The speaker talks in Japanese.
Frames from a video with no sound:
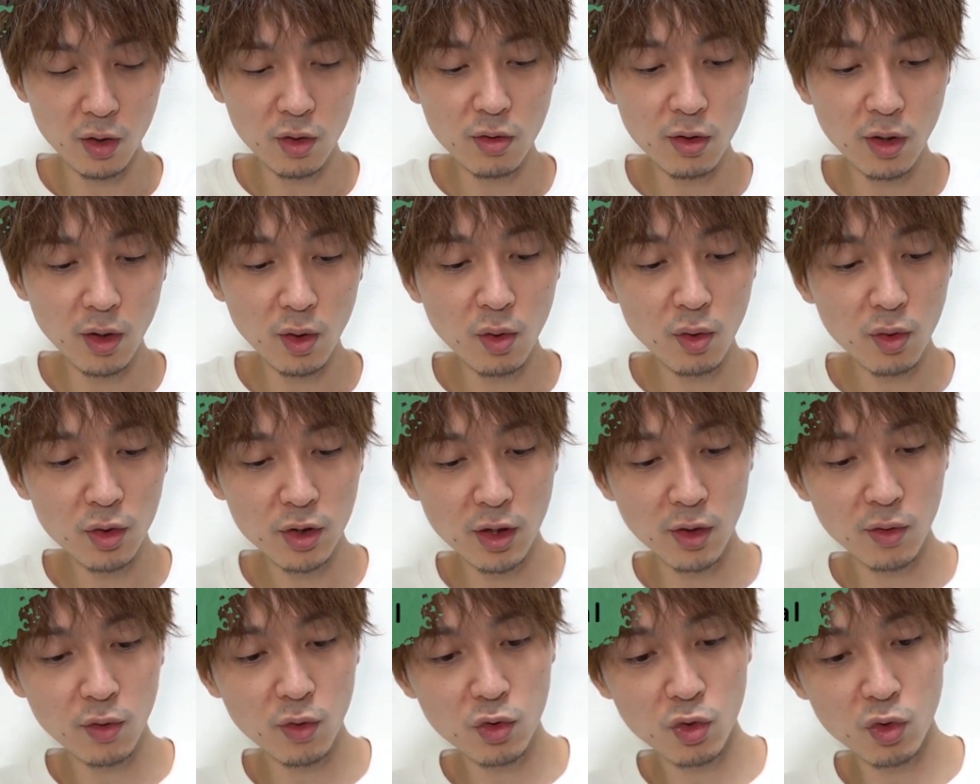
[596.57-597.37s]

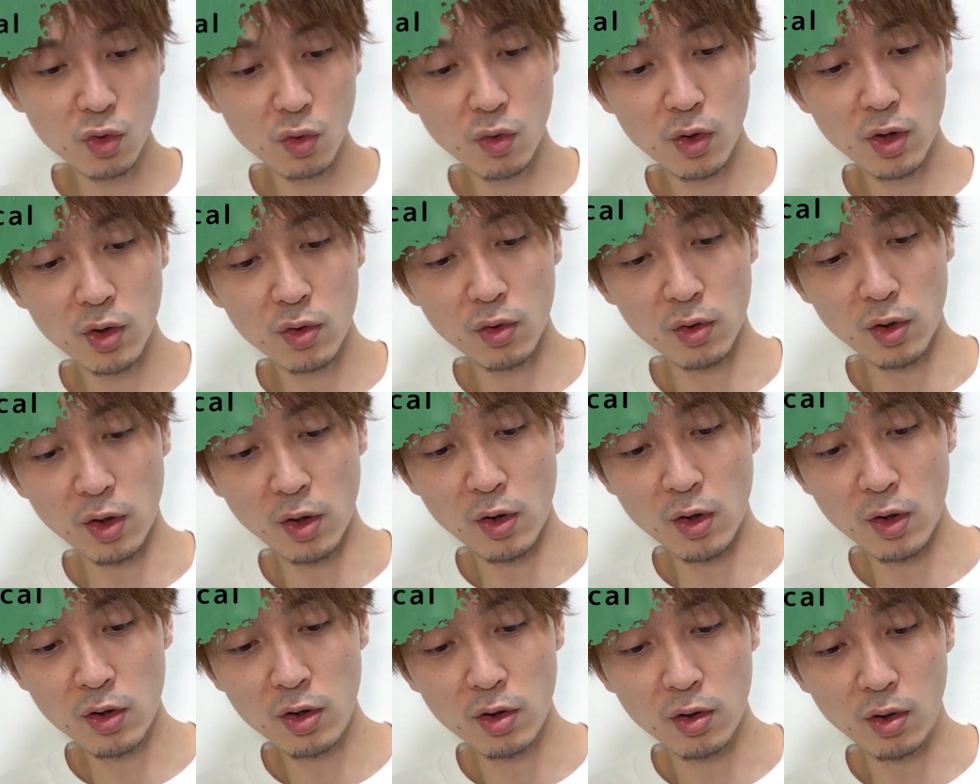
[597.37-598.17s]
エクアドル産のチョコレートっ
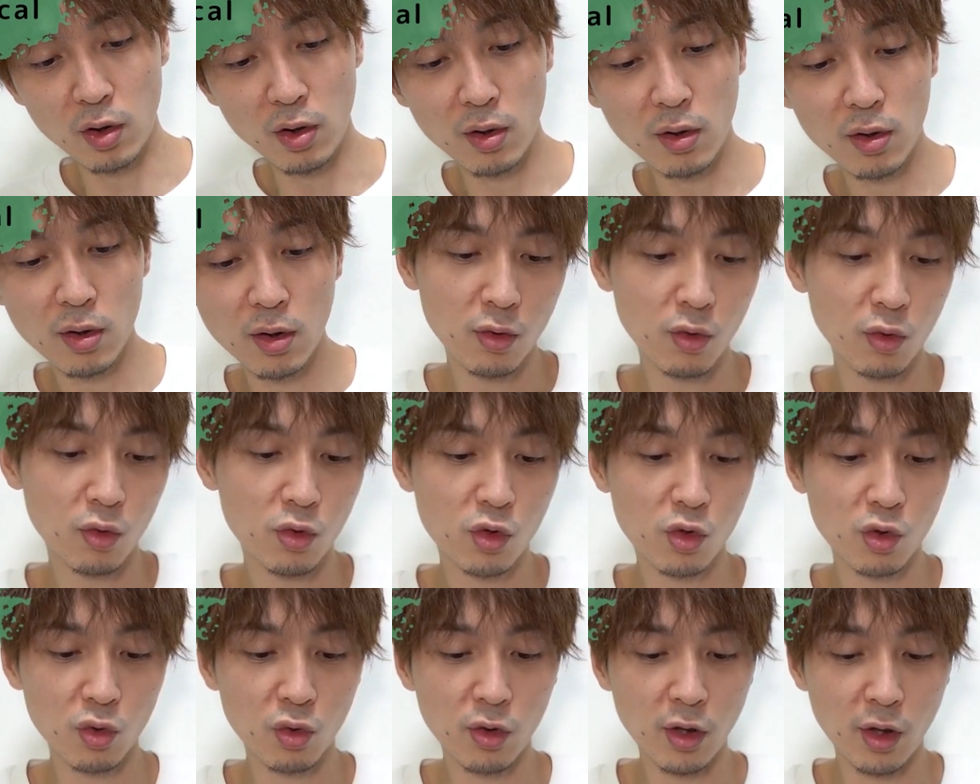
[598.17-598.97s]
て何が
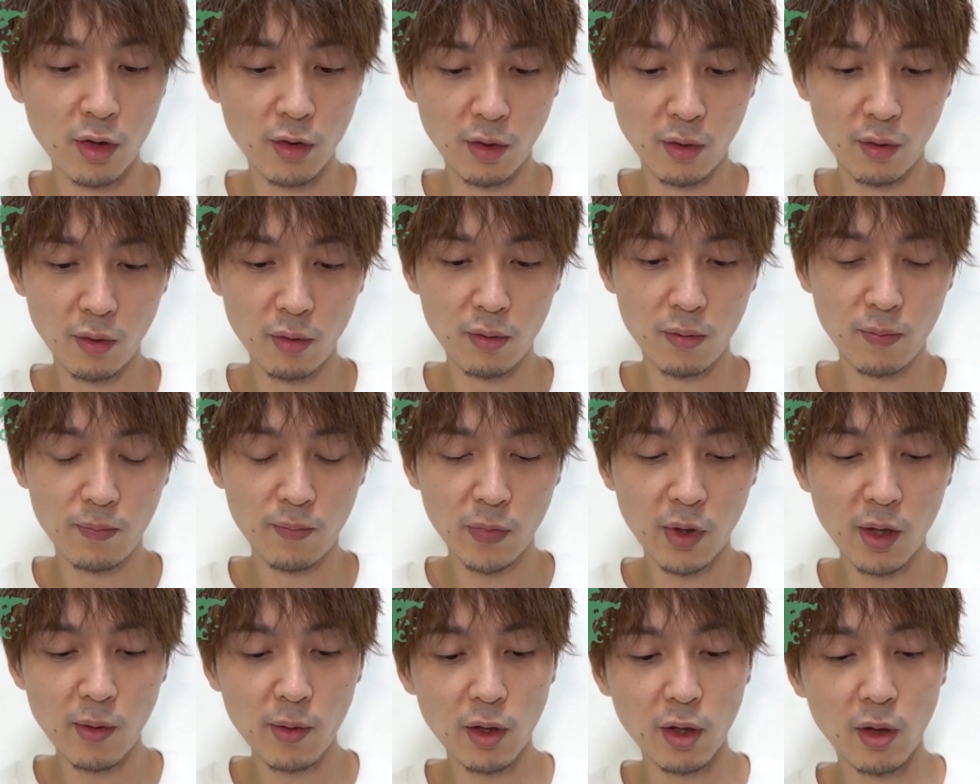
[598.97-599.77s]
特徴なんだろ
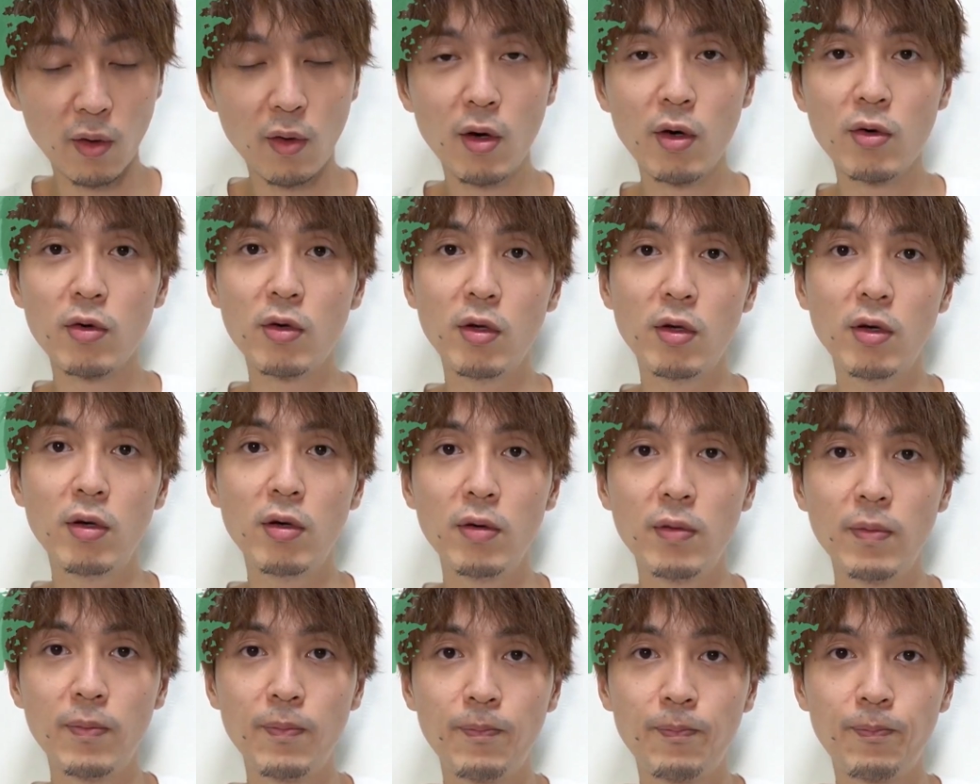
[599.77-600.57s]
食べたらわかるかな。